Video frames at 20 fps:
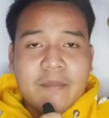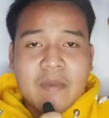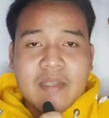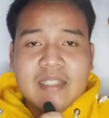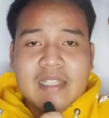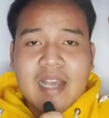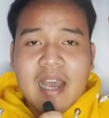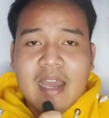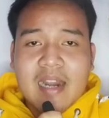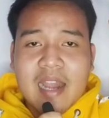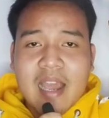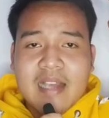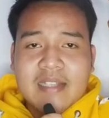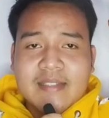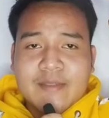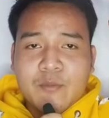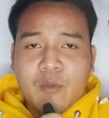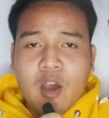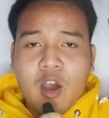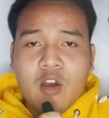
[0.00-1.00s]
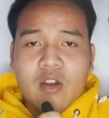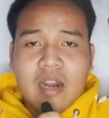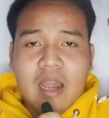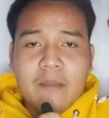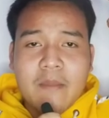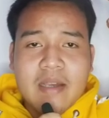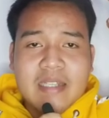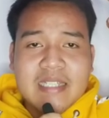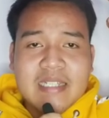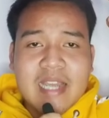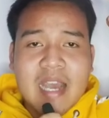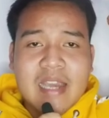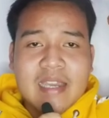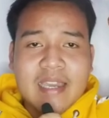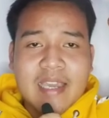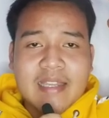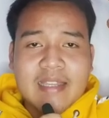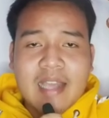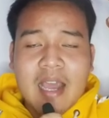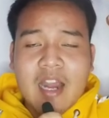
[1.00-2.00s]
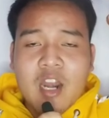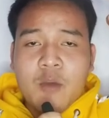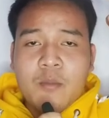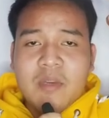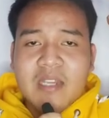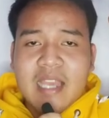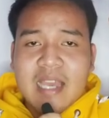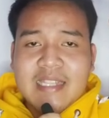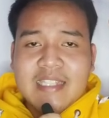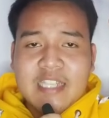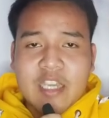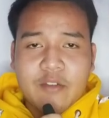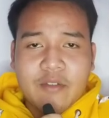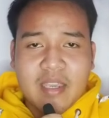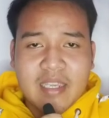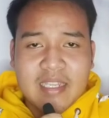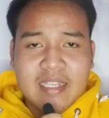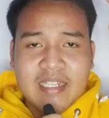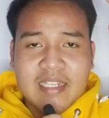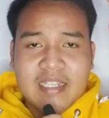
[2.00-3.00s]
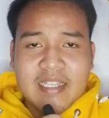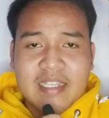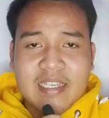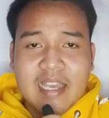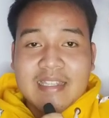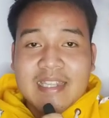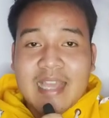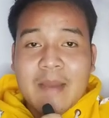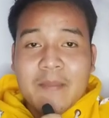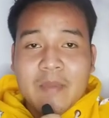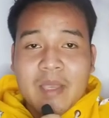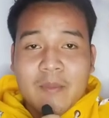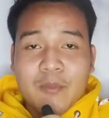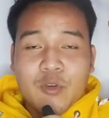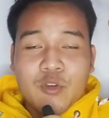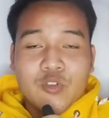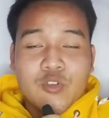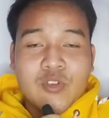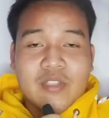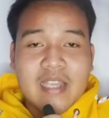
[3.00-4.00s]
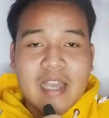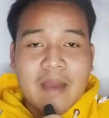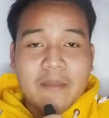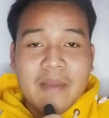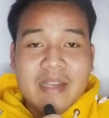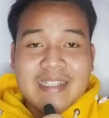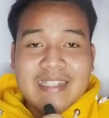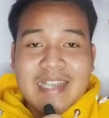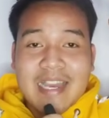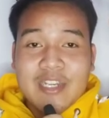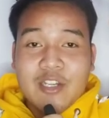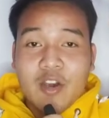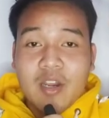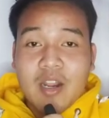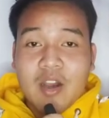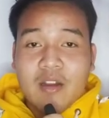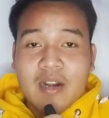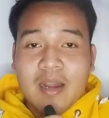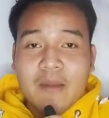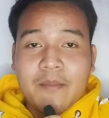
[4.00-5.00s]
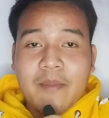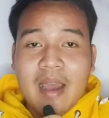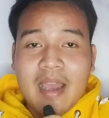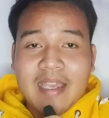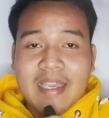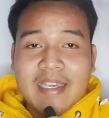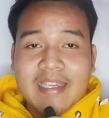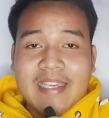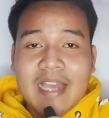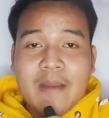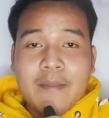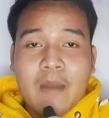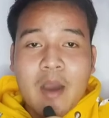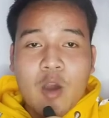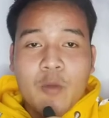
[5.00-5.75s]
sampai sekarang semua orang masih kaget kalau melihat cewek ini. Tapi beruntungnya masih ada orang-orang baik yang